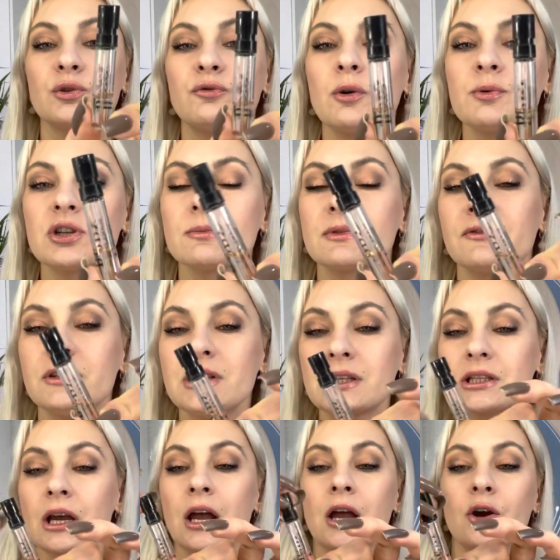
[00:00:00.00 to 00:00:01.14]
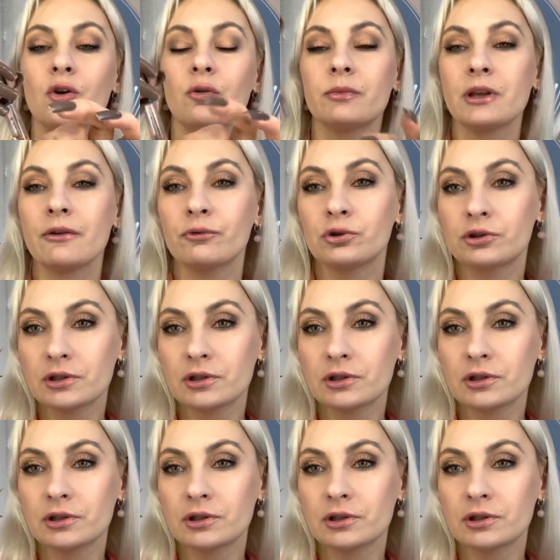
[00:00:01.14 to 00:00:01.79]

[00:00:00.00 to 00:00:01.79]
Ну, в общем, видите, у меня вот